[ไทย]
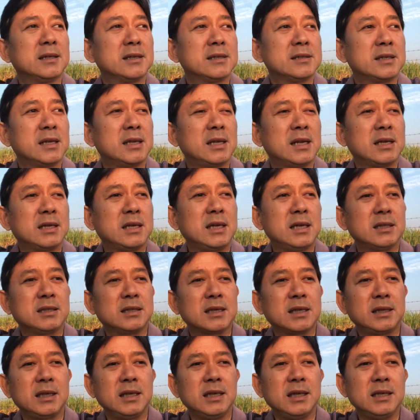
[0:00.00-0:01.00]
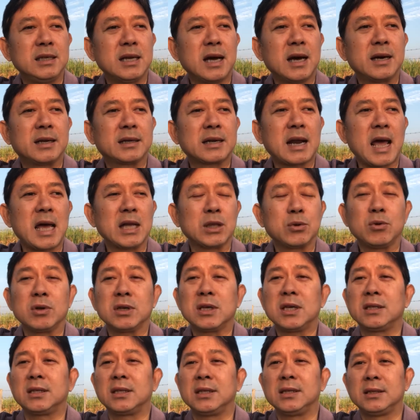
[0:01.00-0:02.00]
เศรษฐกิจจะดีอย่างไร ธุร
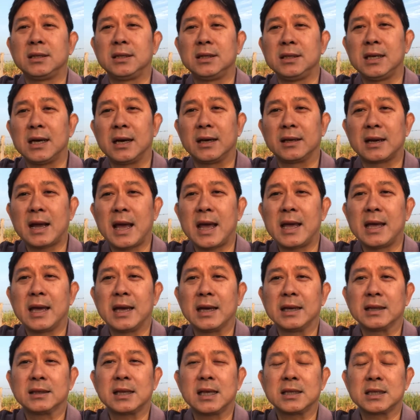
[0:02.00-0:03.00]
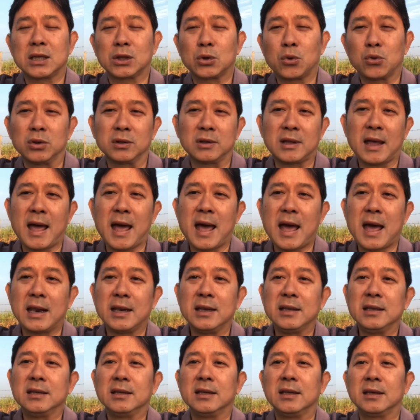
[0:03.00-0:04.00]
กิจดีอย่างไรอ่ะท่านจะทนทาน
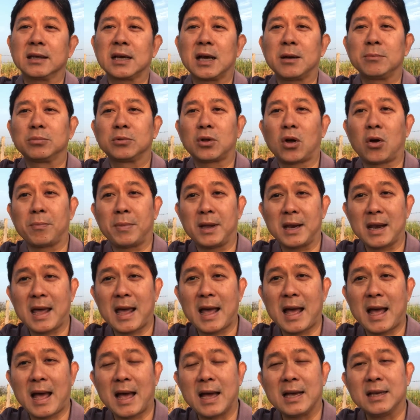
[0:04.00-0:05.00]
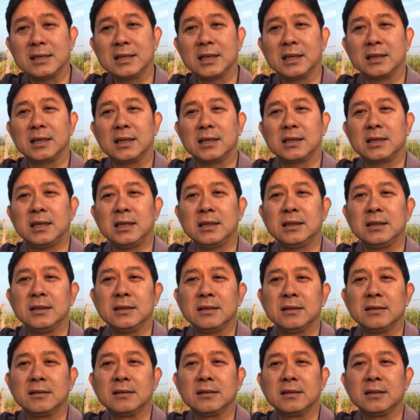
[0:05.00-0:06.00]
นะครับต่อปัญหาเศรษฐกิจ
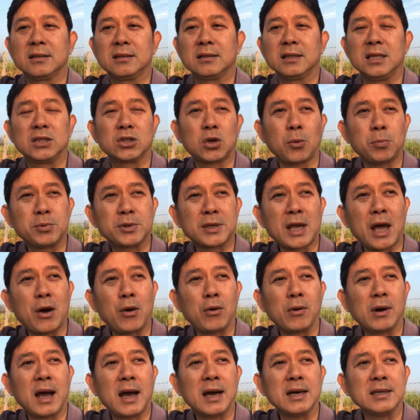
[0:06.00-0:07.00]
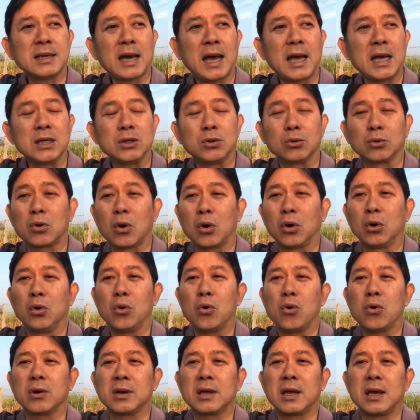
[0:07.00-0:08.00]
ที่ซบเซาครั้งใหญ่สุดของโล
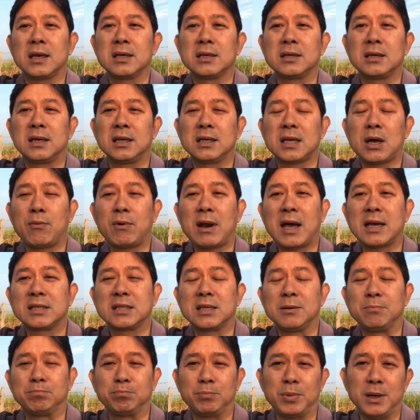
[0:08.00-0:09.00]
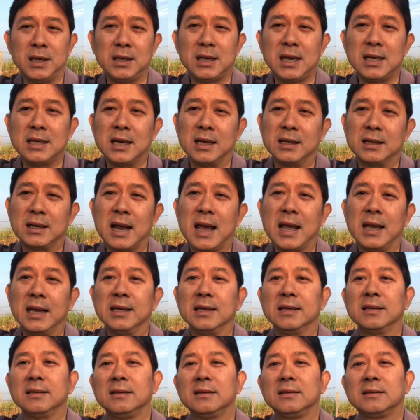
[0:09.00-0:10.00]
กเนี่ยระยะเวลา 10 ปีได้อย่างไร
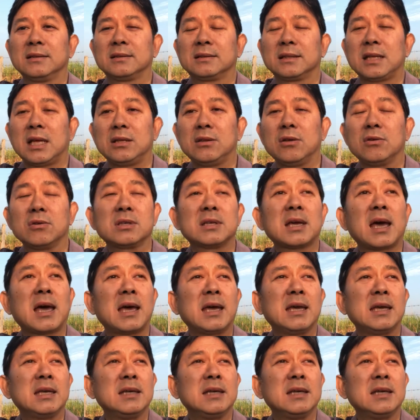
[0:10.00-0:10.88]
ท่านต้องใช้